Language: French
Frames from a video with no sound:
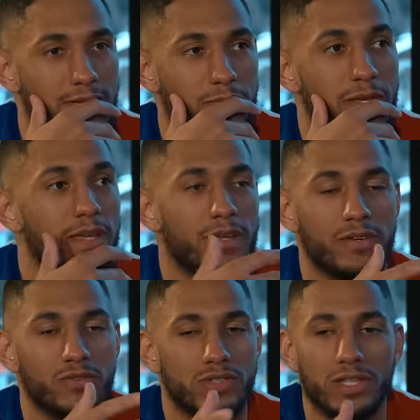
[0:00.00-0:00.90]
Mais
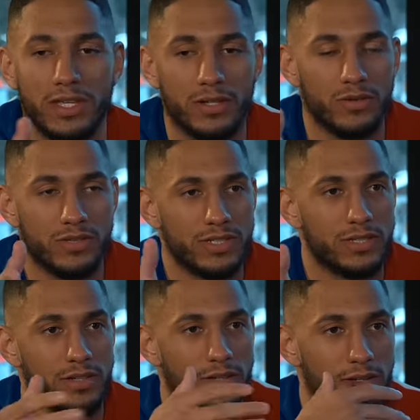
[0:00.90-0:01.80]
euh, je sais qu'il le
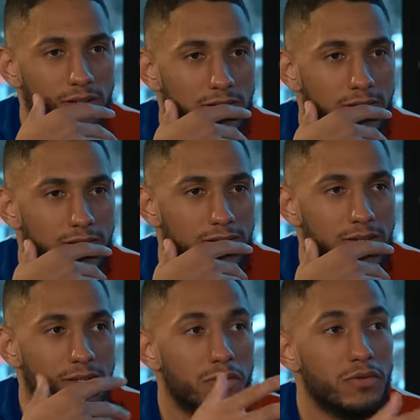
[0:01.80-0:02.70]
dit, euh,
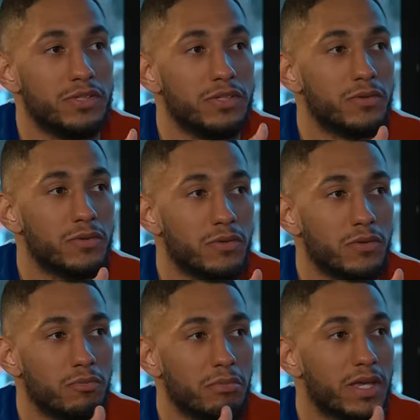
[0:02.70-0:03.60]
qu'il le dit
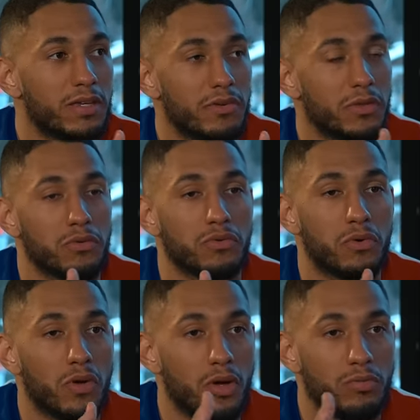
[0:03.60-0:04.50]
aux, mecs qui viennent dans son
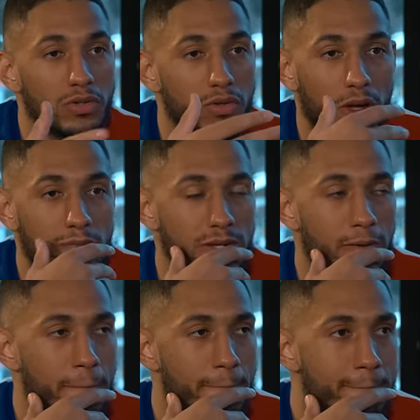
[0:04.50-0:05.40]
club ou des trucs comme ça.
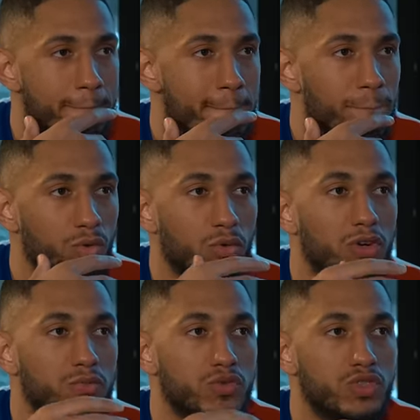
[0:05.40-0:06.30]
Donc
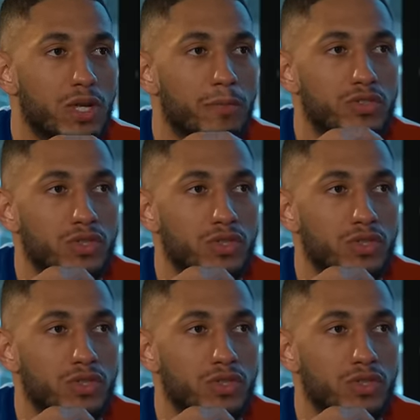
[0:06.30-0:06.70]
moi, je me suis jamais